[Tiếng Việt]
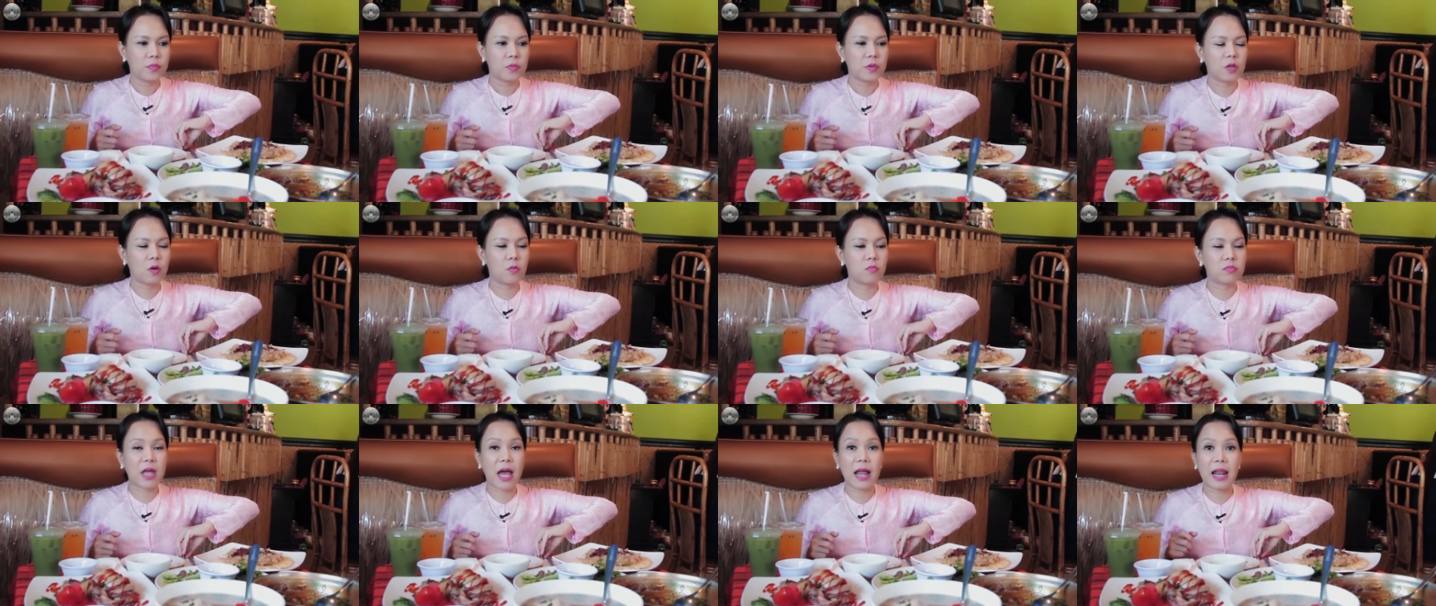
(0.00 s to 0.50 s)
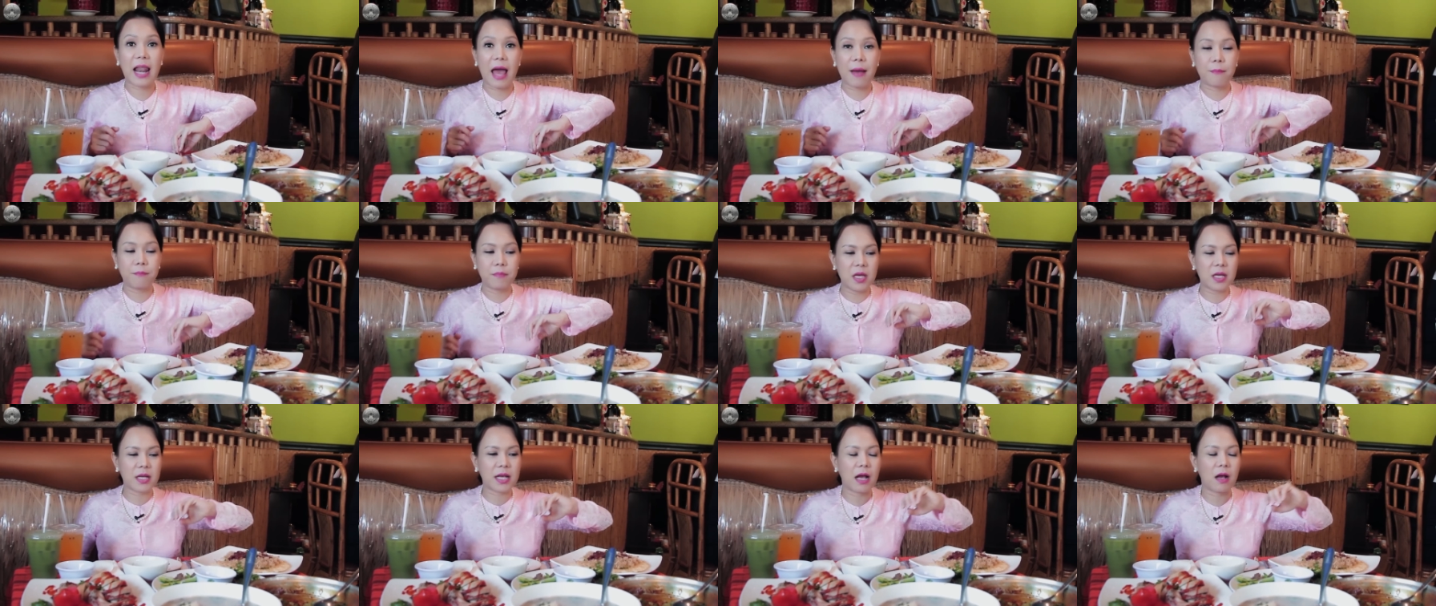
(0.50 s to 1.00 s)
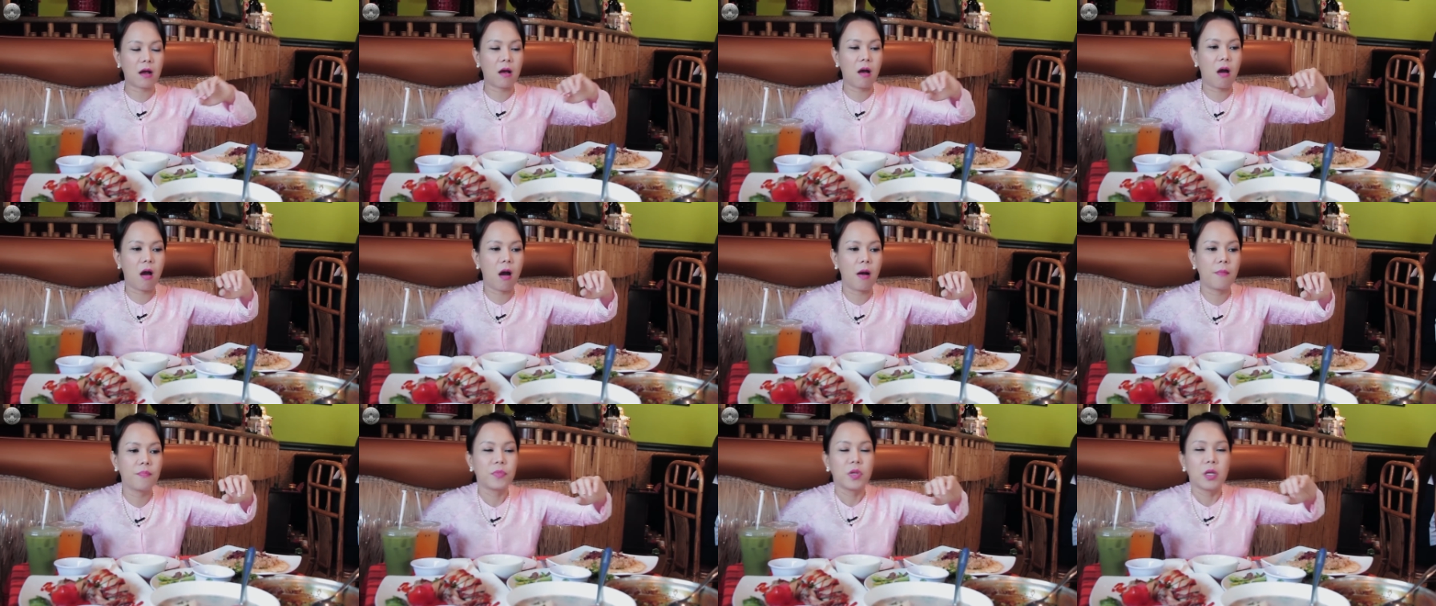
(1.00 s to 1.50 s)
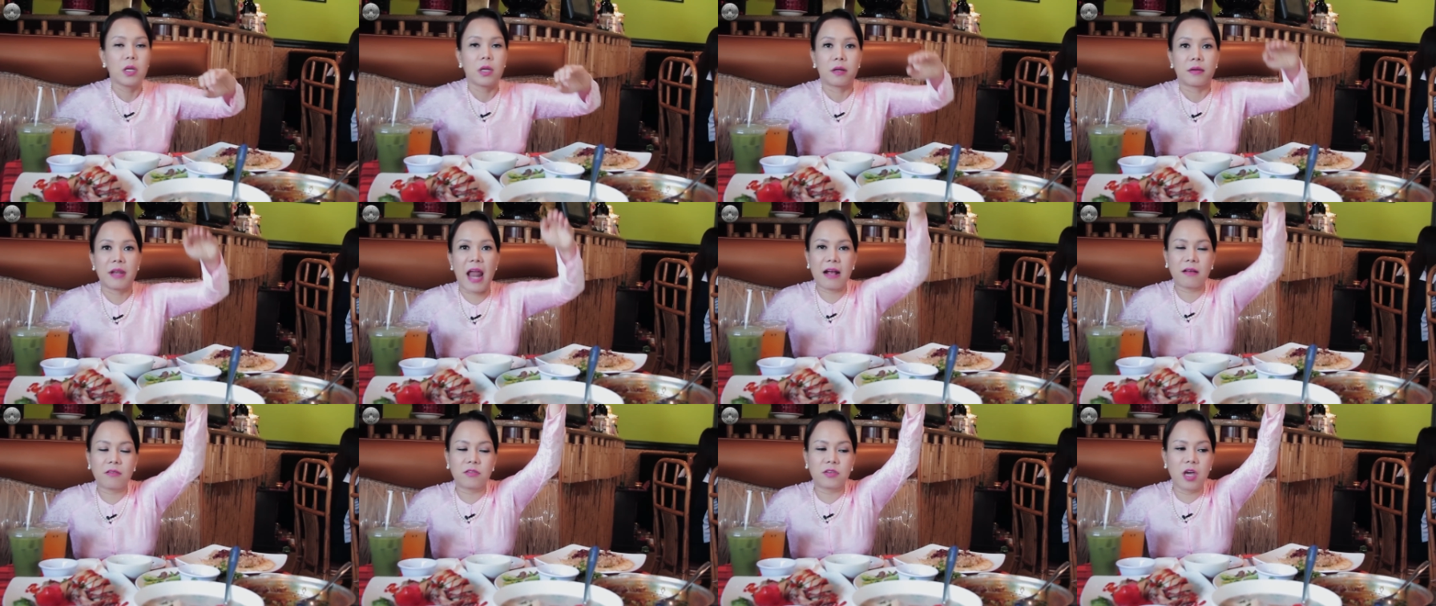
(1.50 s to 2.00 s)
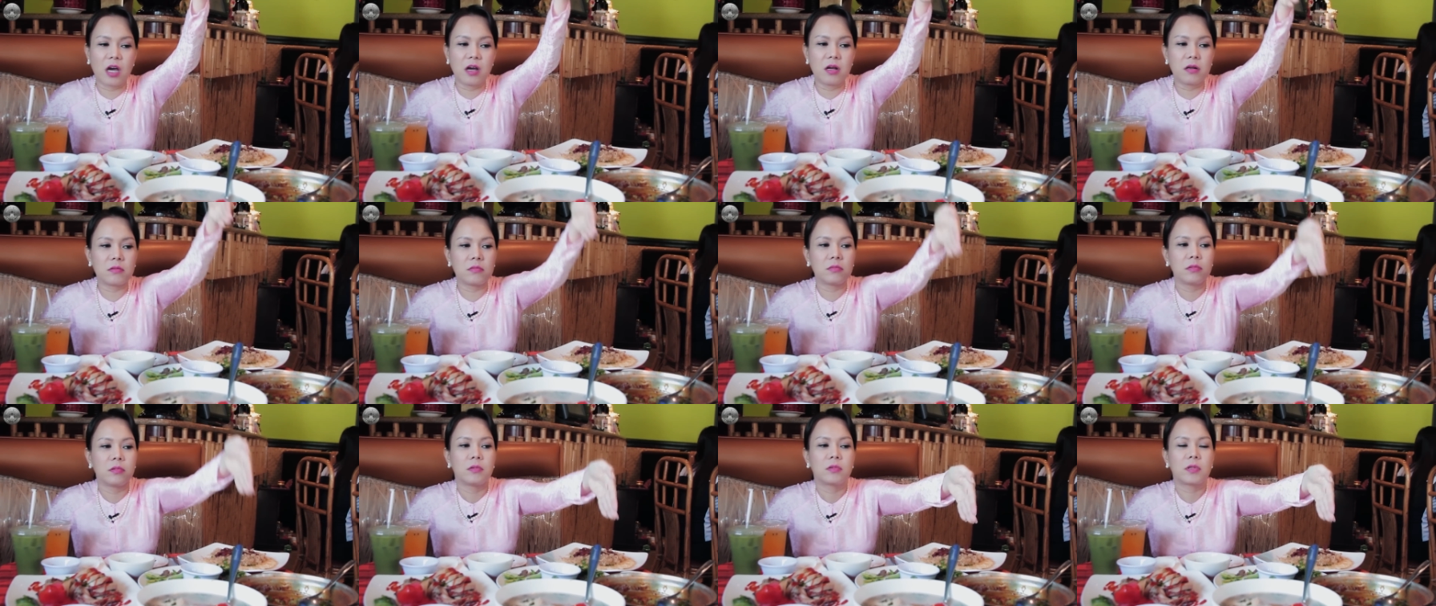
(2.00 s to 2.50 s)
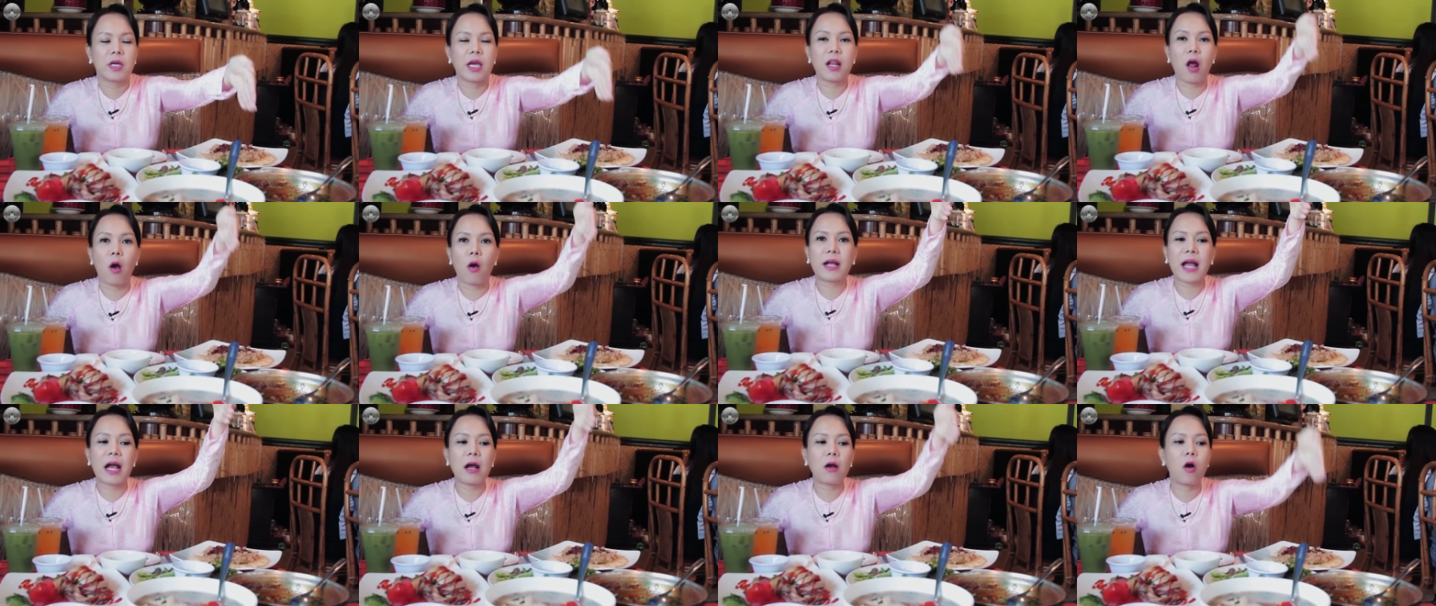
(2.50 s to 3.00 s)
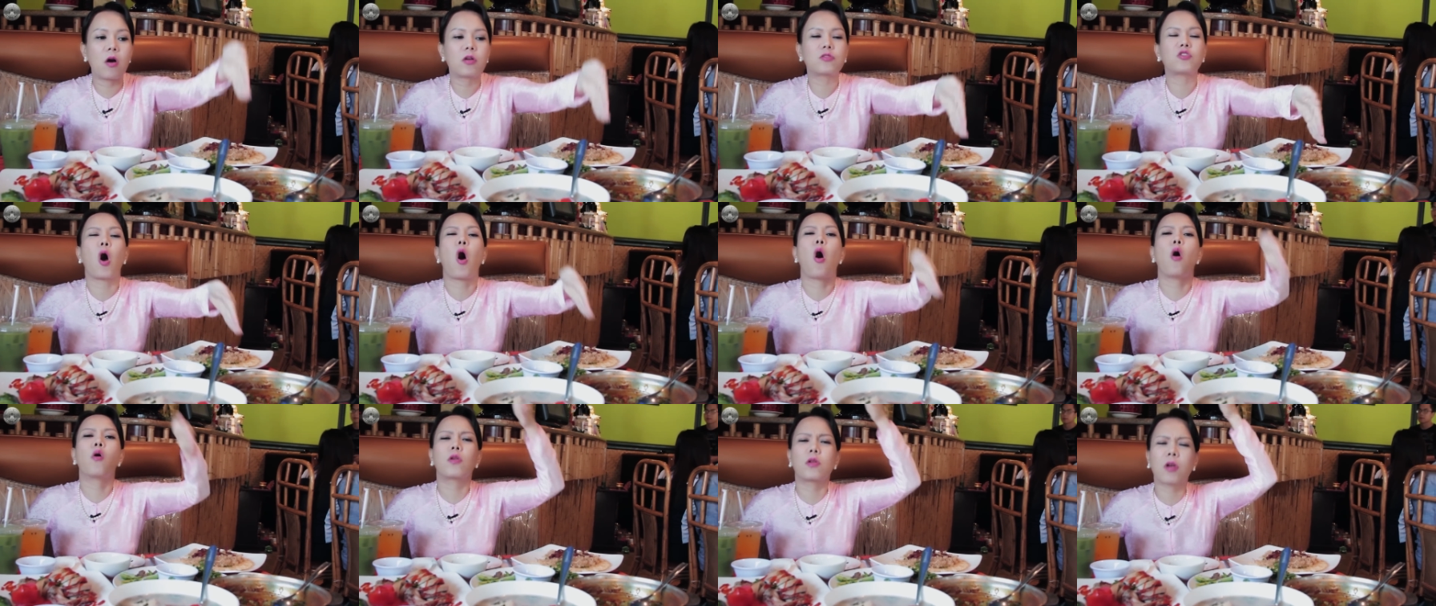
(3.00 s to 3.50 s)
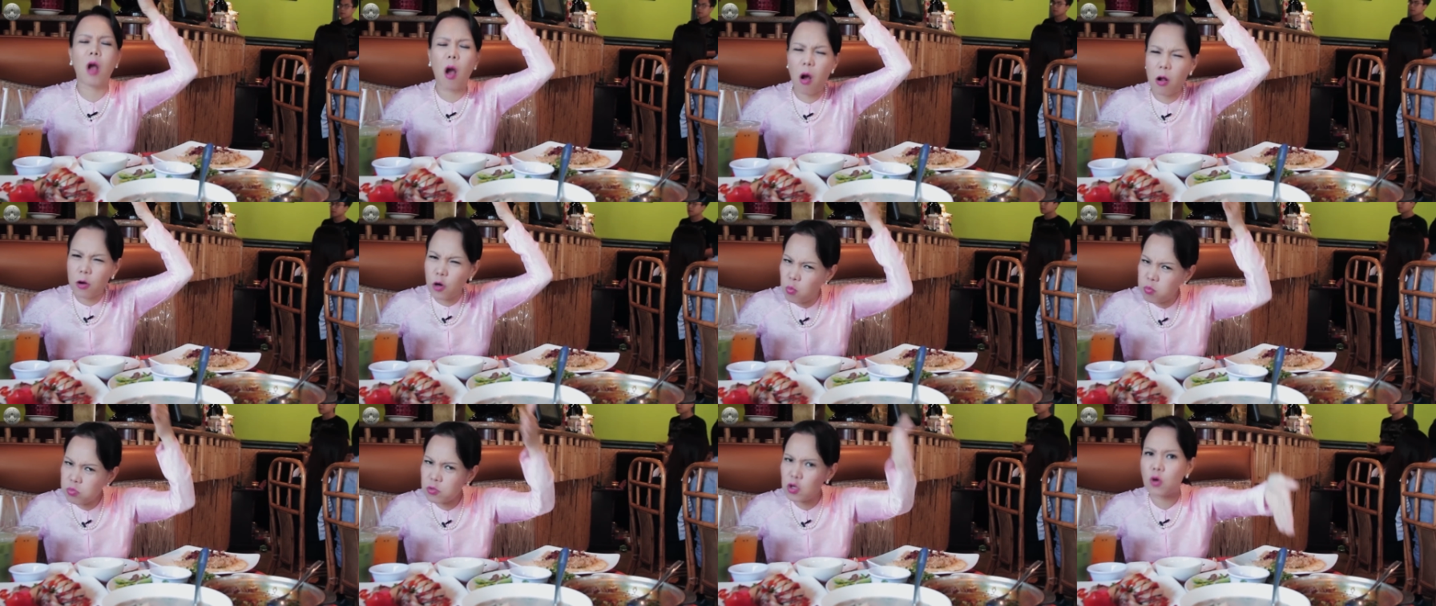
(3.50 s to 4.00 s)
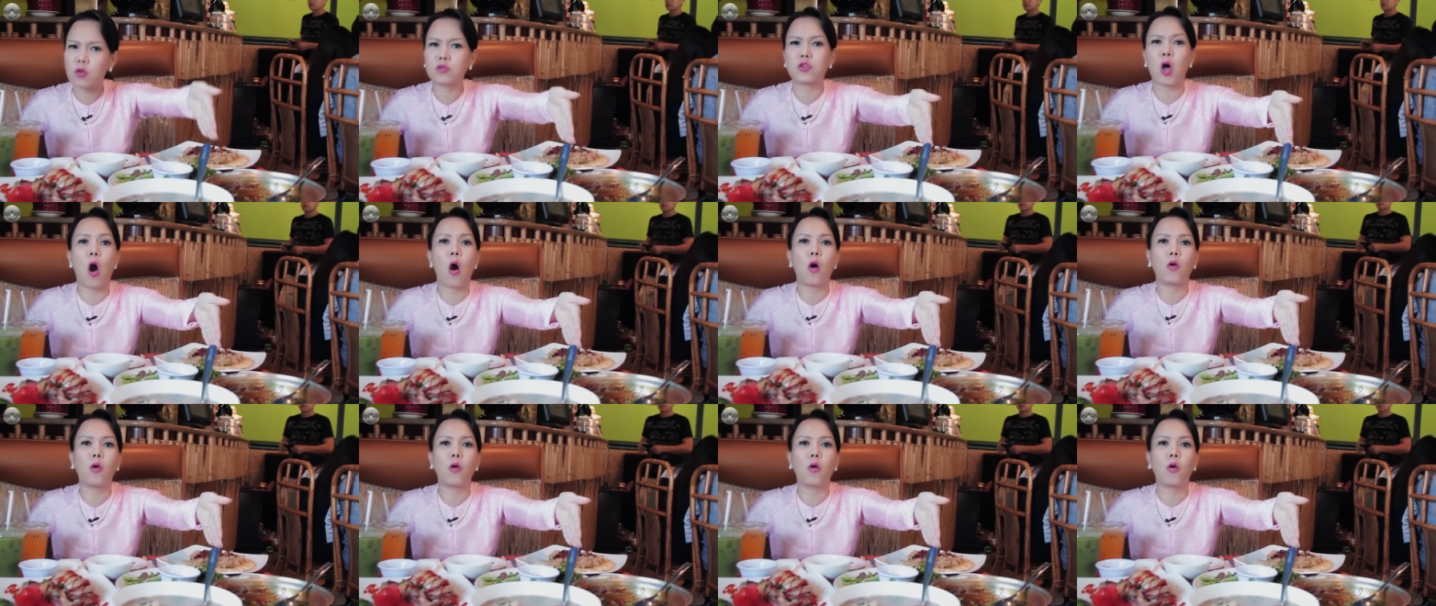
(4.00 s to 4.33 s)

Chúng ta làm miếng cá kho đặc trưng, cái nồi cá kho tổ, kho đúng vô tổ